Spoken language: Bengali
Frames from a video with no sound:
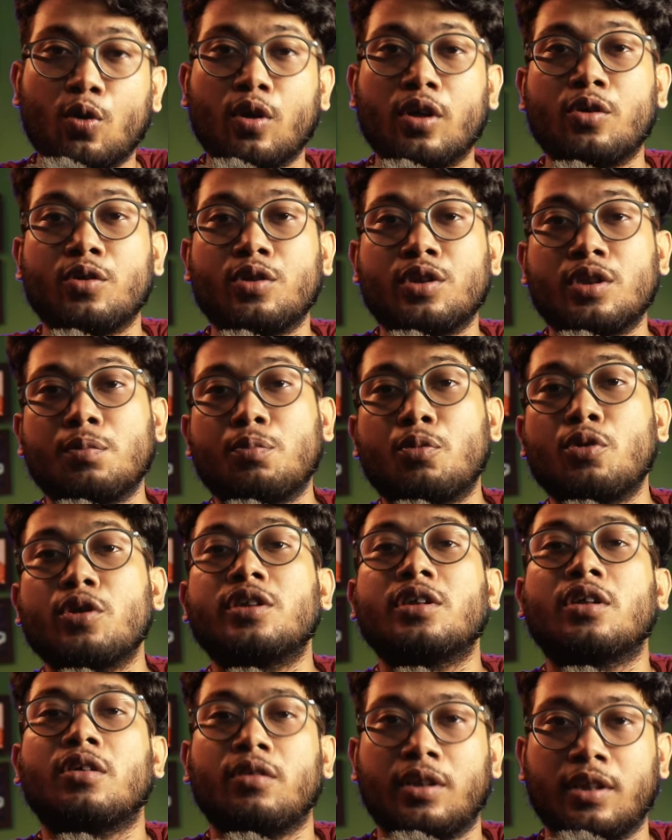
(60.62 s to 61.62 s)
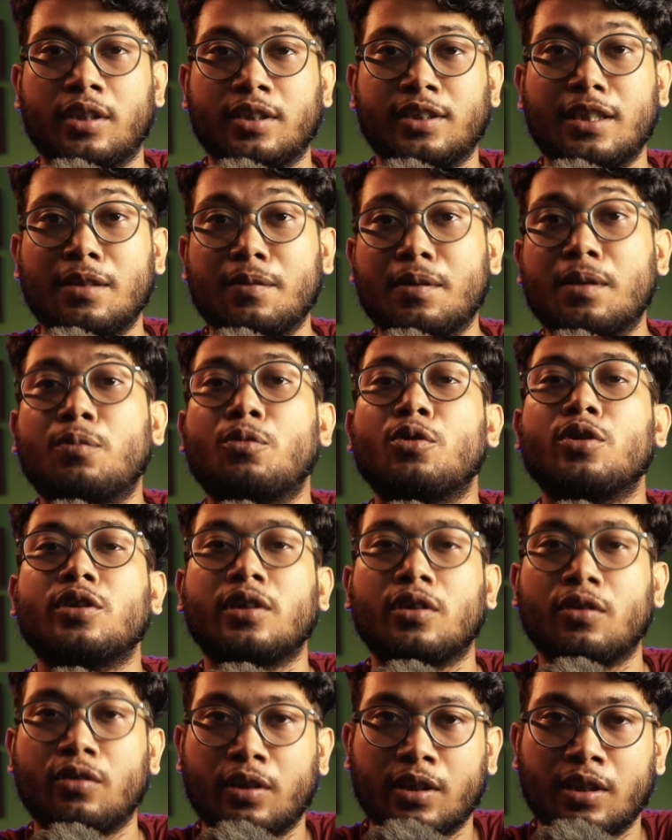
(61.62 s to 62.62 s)
করে হচ্ছে পরিচালকেরা সিনেমার
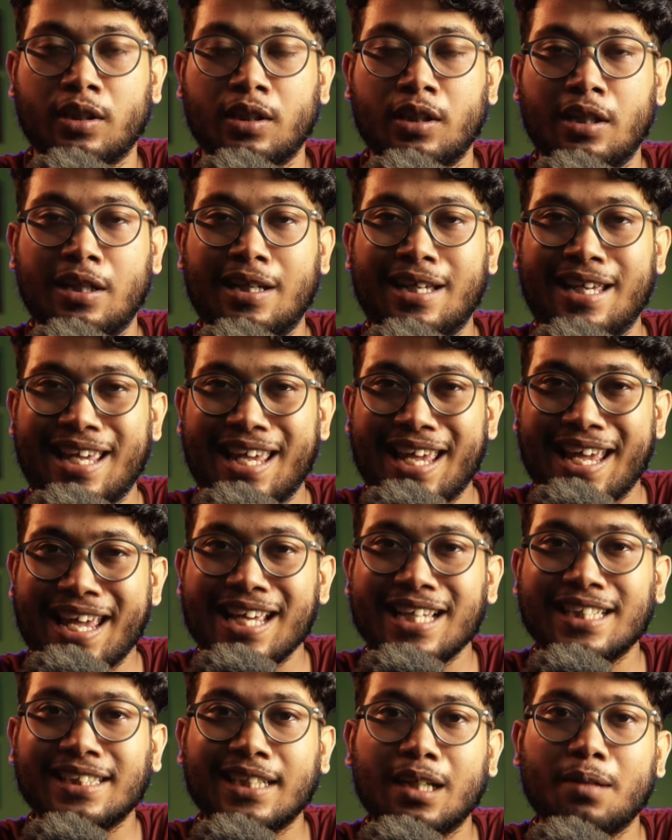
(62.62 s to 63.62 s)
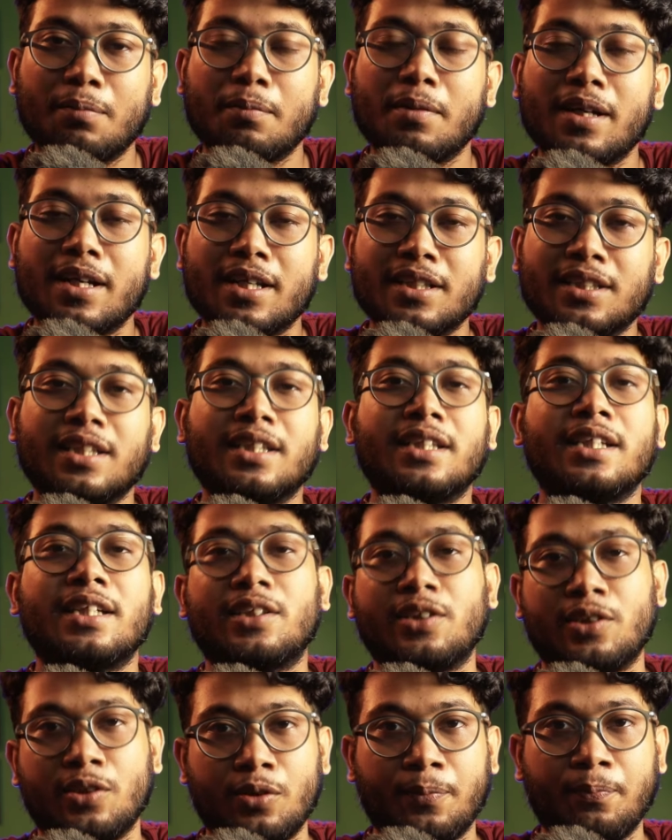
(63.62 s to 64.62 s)
পরিচালকেরা এই স্টেটমেন্টটা সে
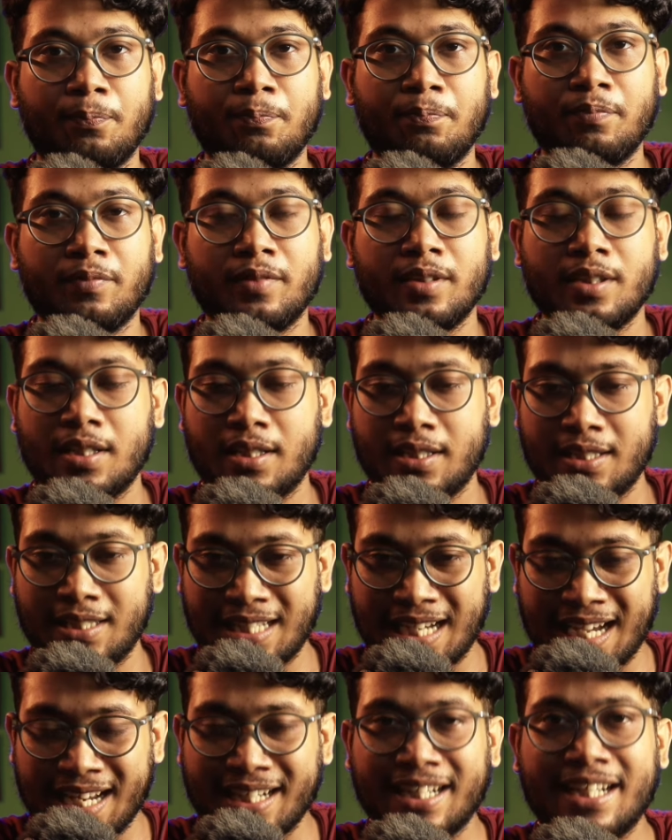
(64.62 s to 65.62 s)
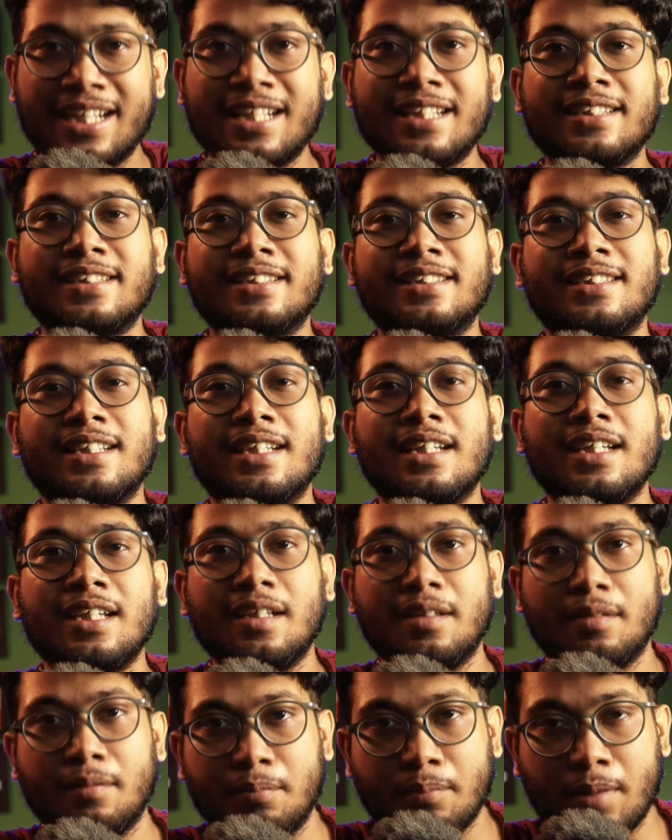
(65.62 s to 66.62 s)
দিয়েছিল যার অ্যাগেনস্টে
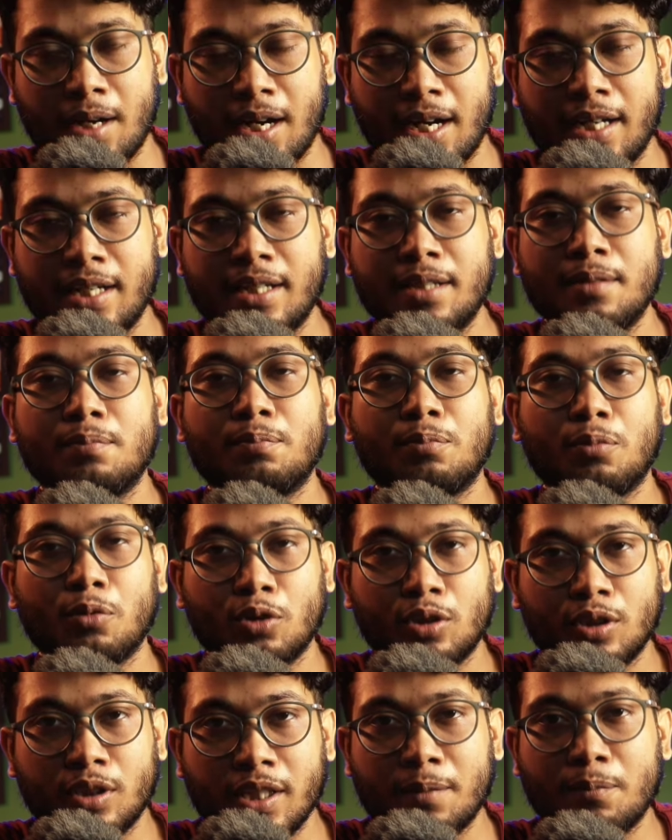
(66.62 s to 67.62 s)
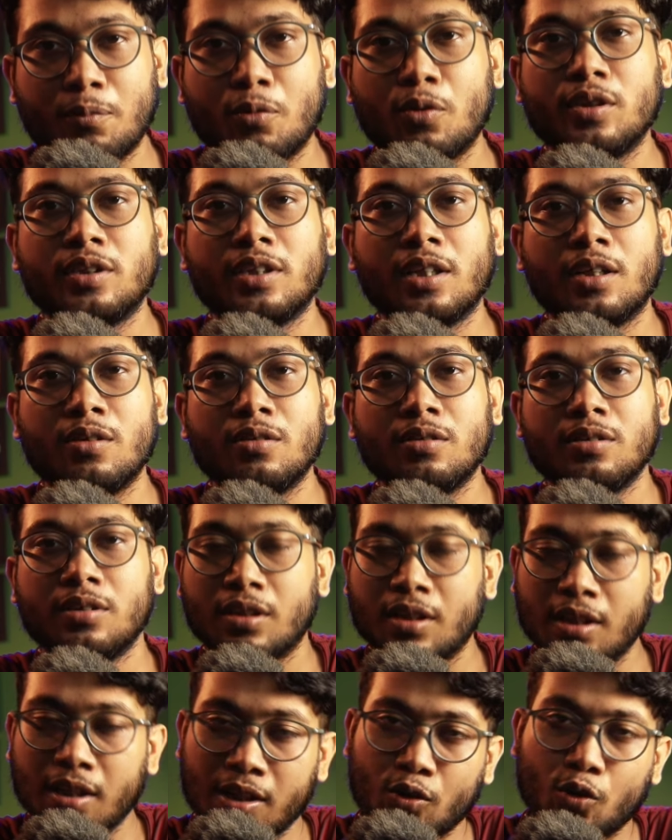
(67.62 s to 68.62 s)
বাঙালি প্রত্যেক পরিচালক
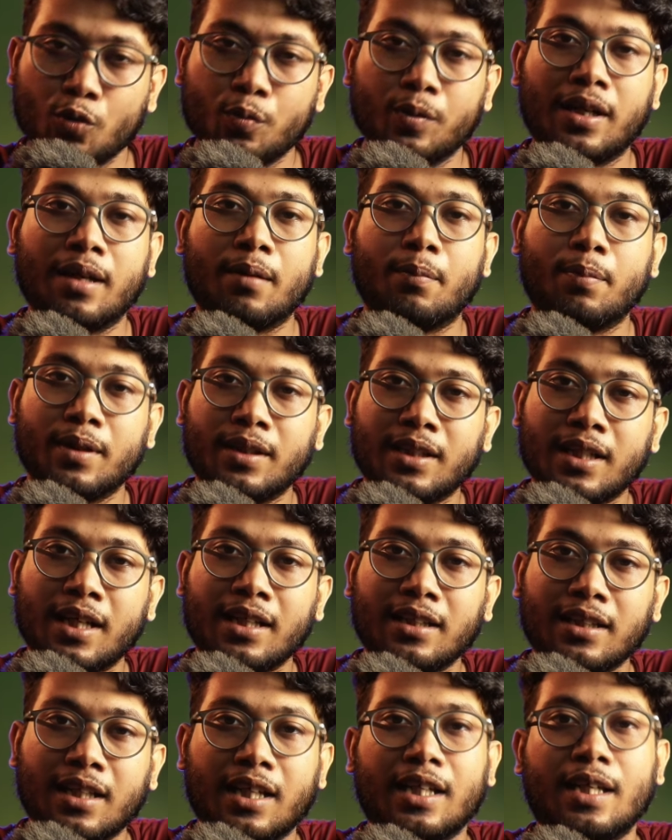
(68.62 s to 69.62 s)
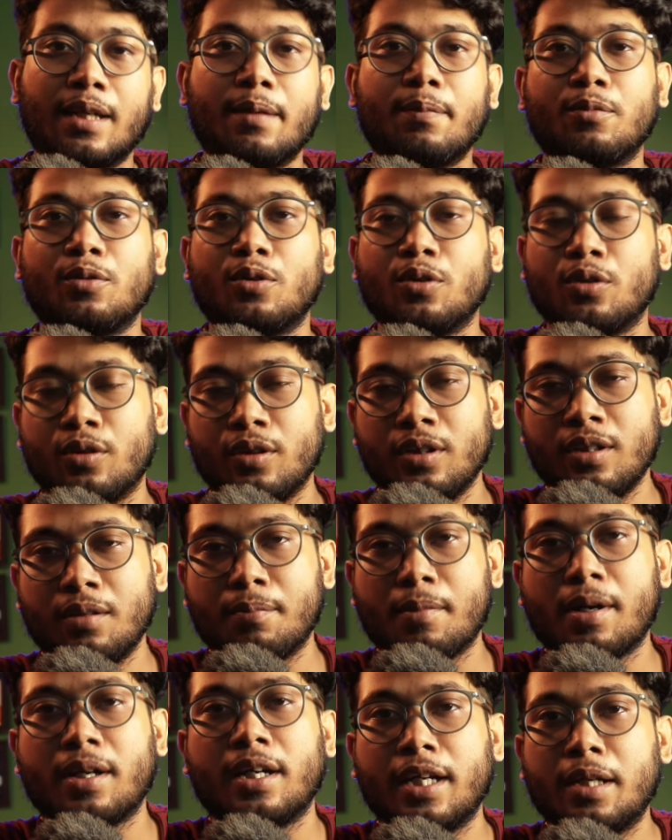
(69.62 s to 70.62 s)
খুব খেপে যায় তারা ক্ষিপ্ত হয়ে
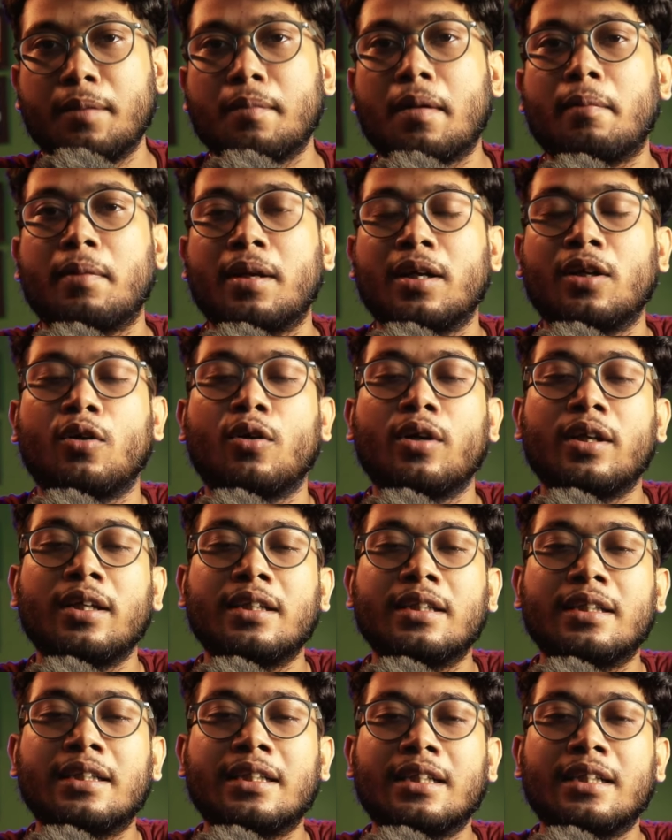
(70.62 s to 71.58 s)
মানহানির মামলা করে